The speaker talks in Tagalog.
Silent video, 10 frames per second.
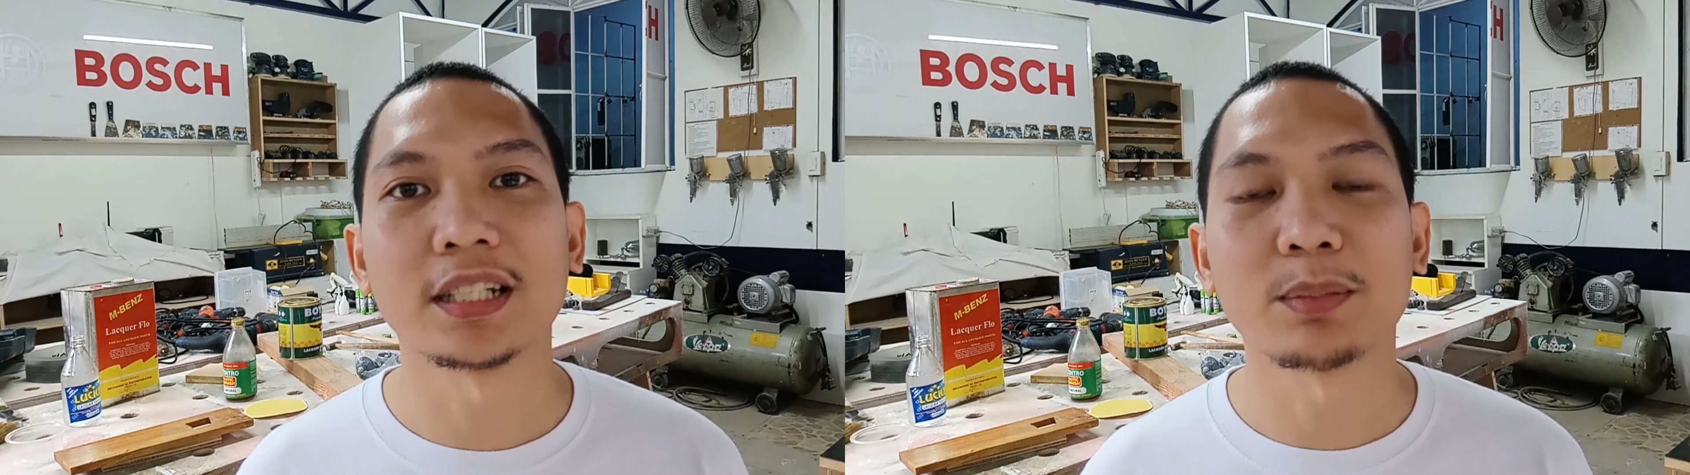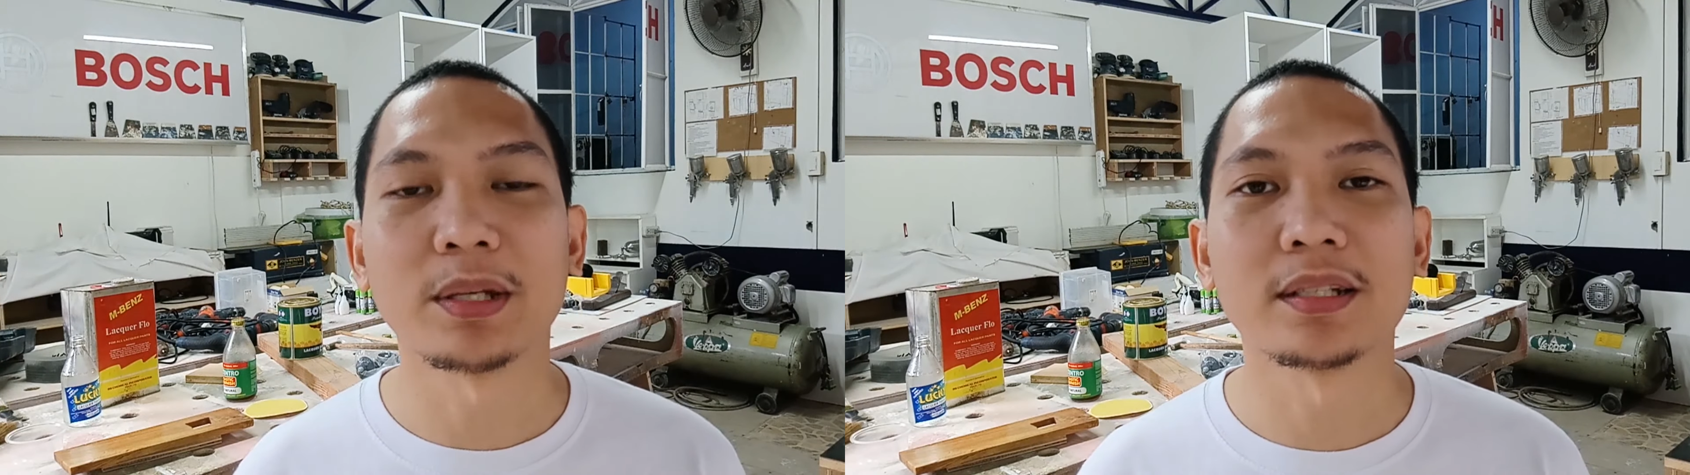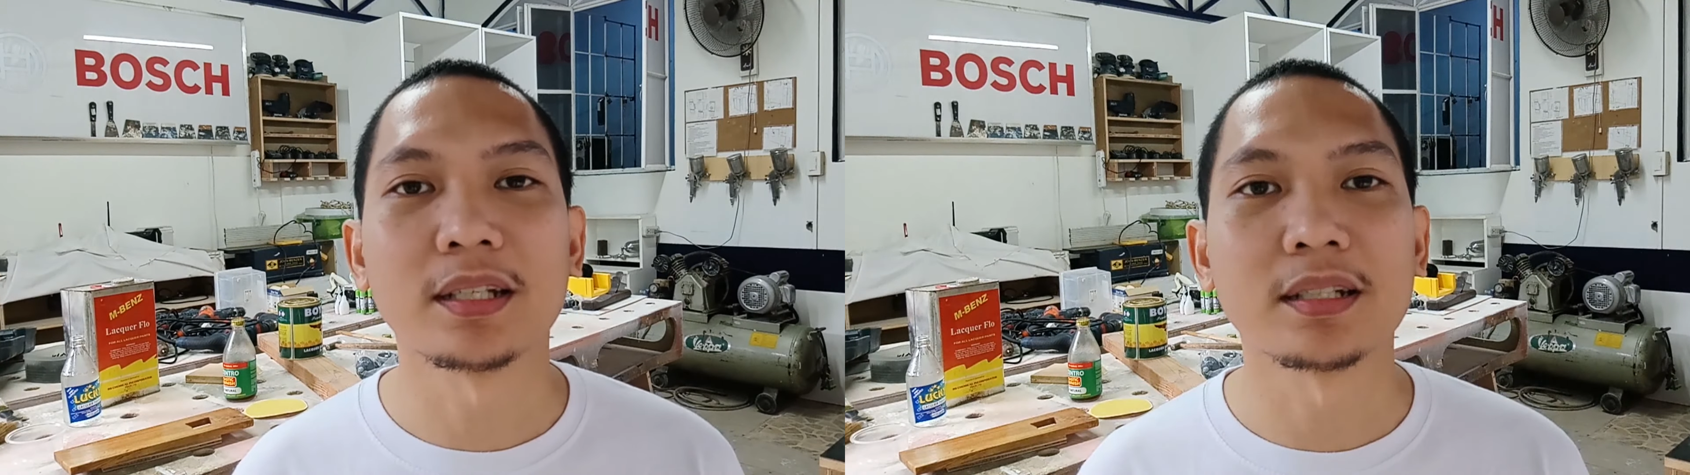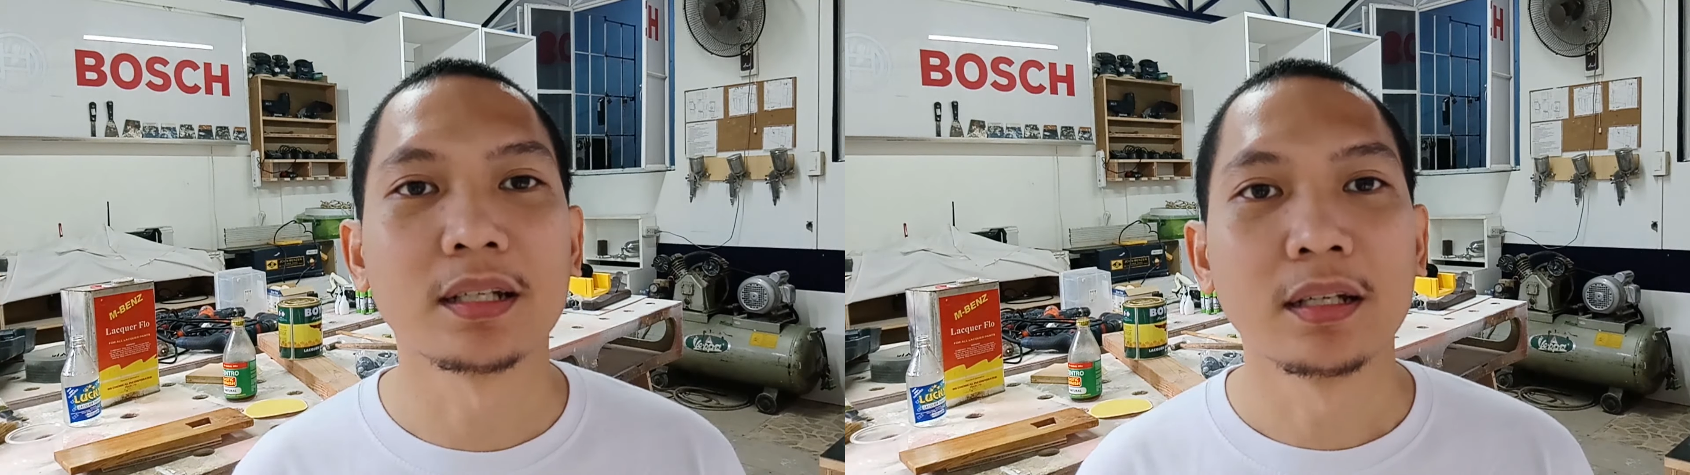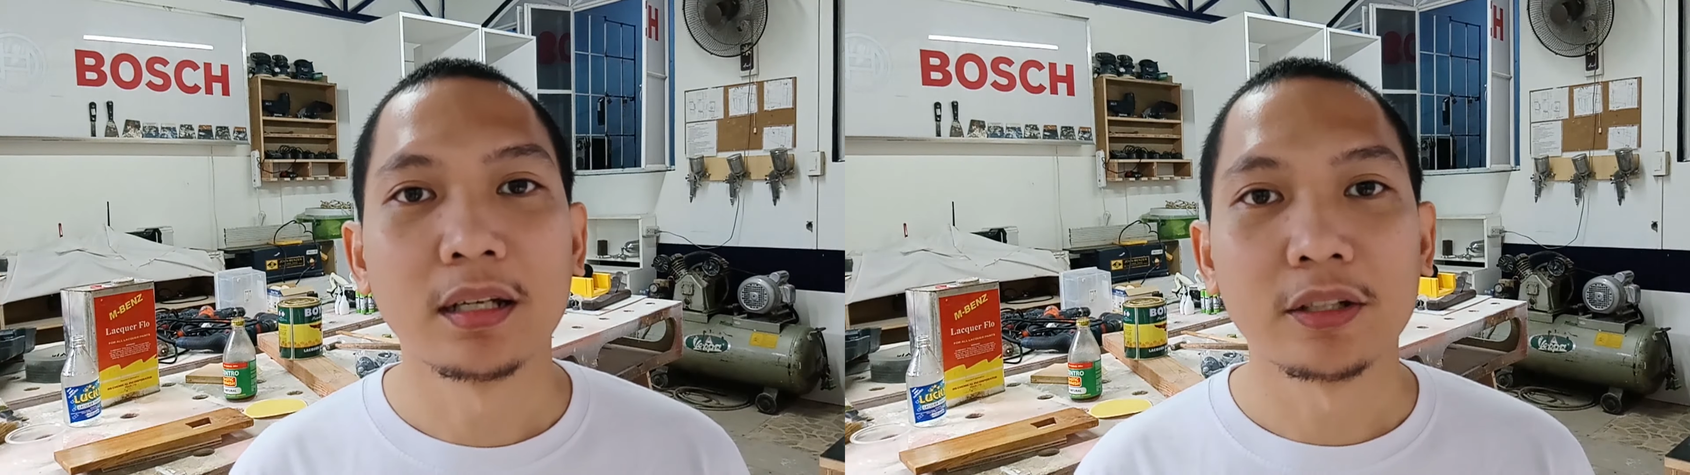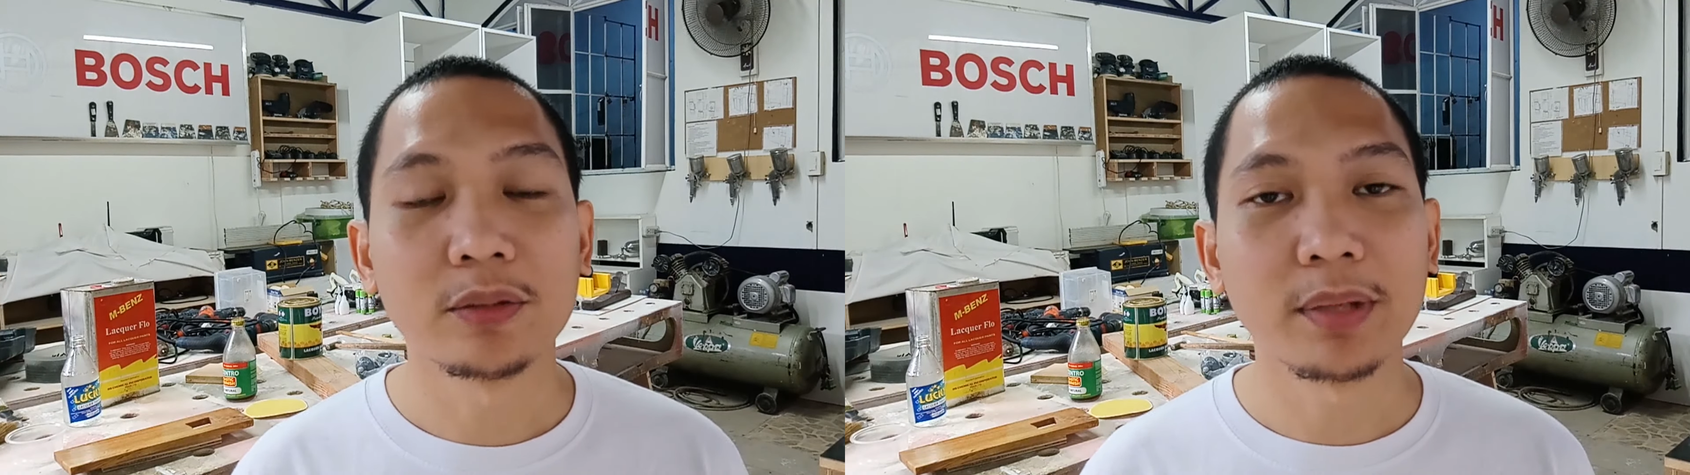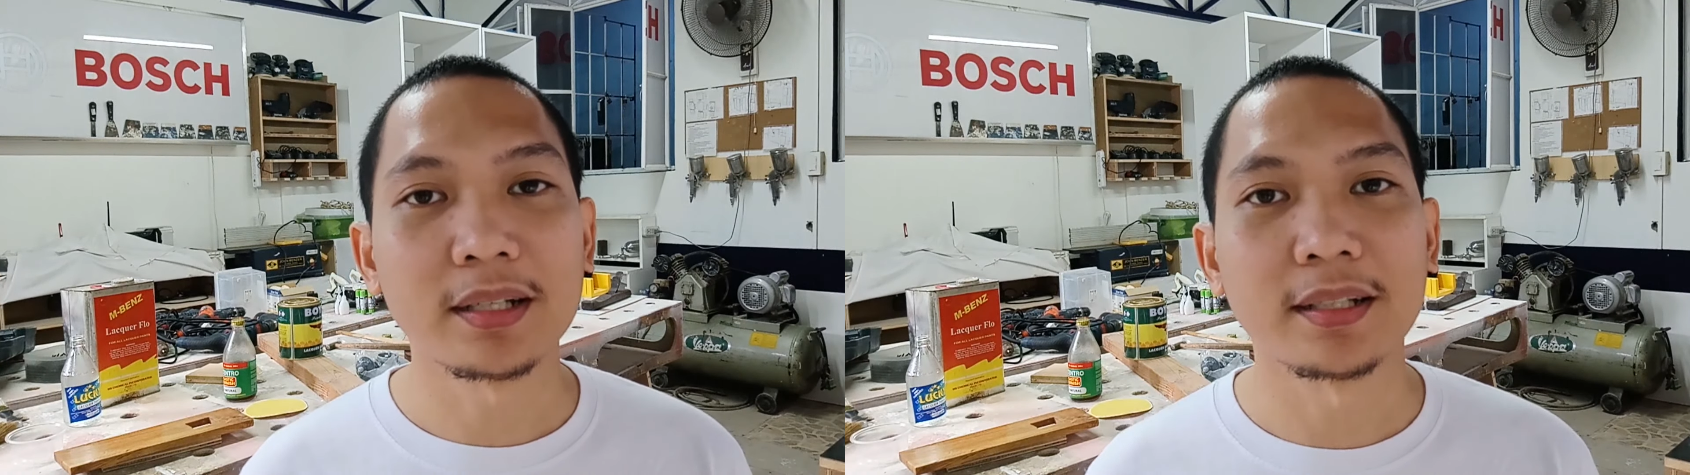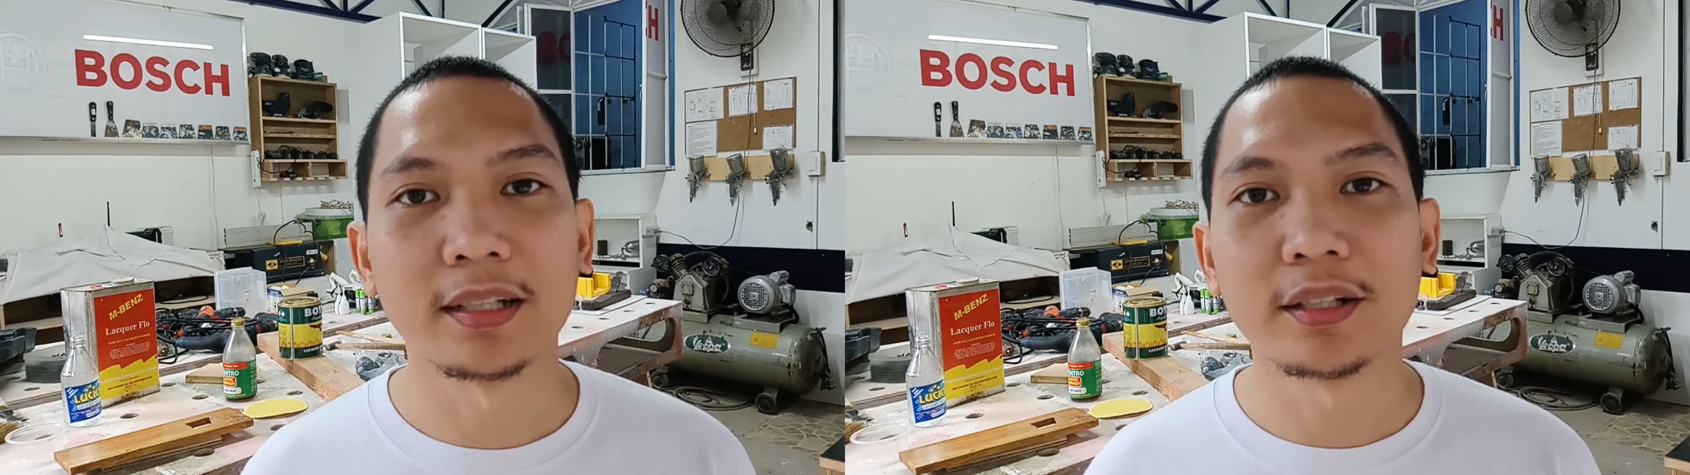expenses yung
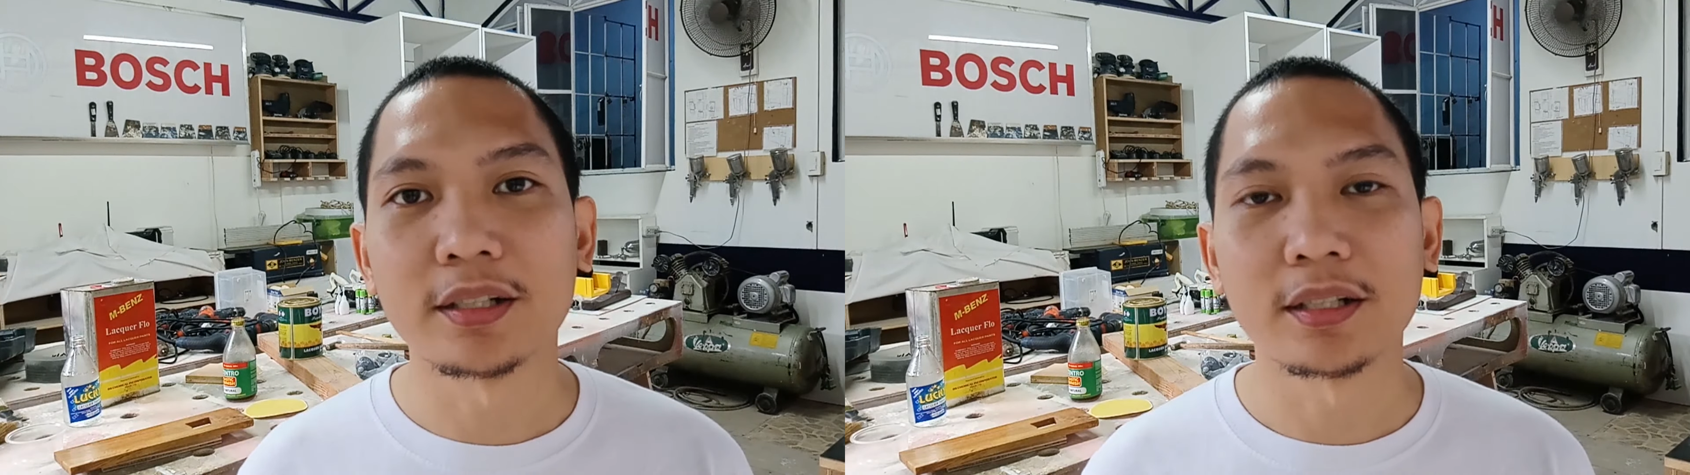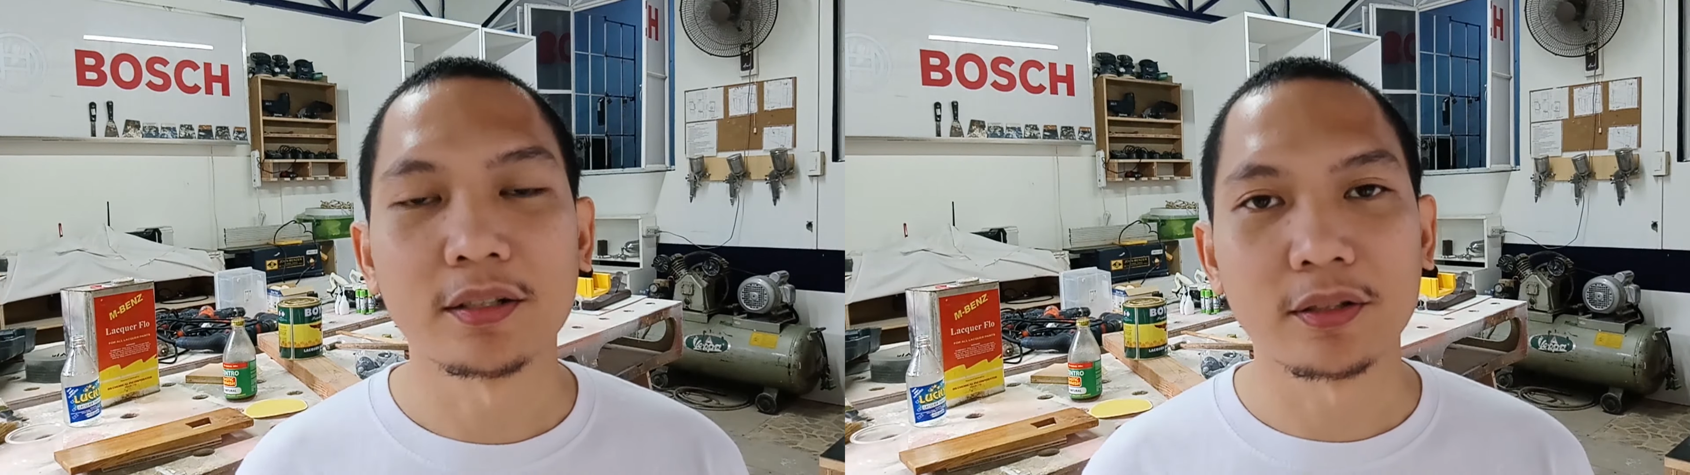mga sellers.